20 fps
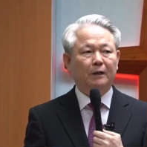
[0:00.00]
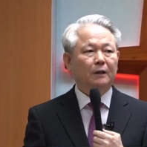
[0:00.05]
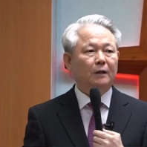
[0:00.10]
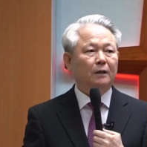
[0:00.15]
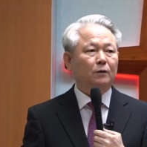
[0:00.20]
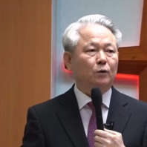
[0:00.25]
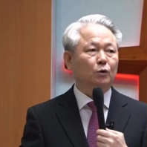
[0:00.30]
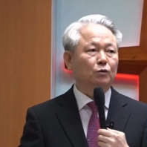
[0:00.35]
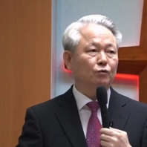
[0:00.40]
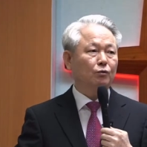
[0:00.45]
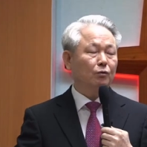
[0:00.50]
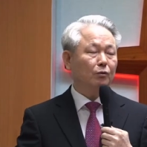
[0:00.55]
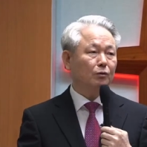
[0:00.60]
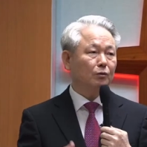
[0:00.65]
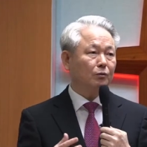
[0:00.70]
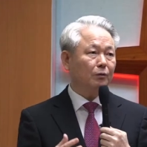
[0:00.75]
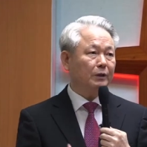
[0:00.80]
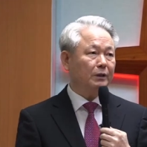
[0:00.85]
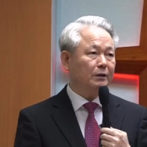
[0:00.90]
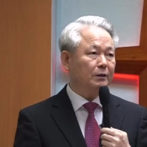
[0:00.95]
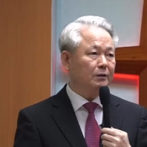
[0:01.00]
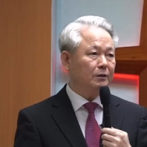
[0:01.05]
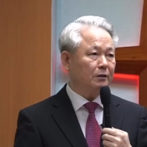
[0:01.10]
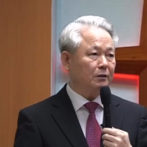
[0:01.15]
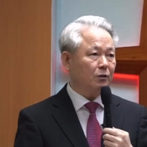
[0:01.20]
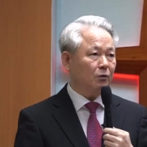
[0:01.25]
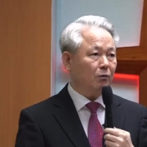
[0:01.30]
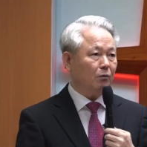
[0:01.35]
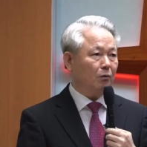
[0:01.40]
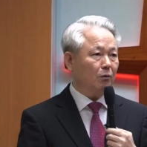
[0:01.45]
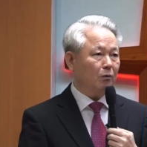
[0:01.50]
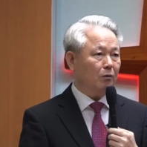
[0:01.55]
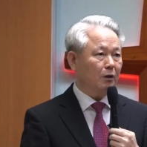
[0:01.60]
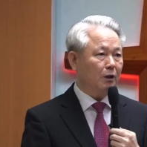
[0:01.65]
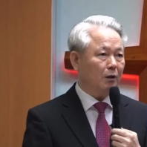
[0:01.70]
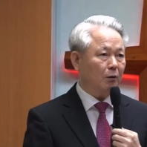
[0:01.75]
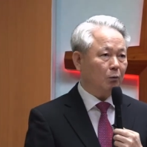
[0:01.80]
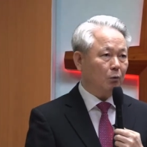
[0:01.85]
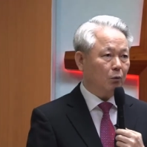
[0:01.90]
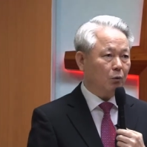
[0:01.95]
겉으로는 굉장히
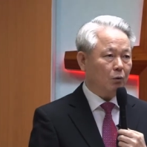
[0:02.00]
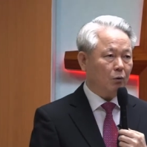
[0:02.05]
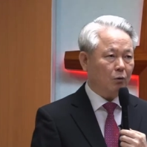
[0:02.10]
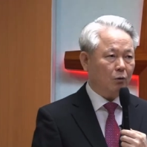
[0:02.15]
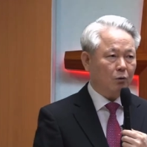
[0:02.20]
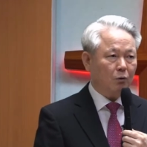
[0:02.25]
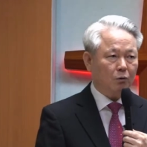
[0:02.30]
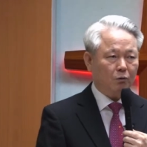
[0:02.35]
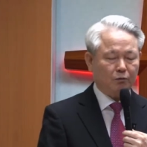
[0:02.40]
경건하고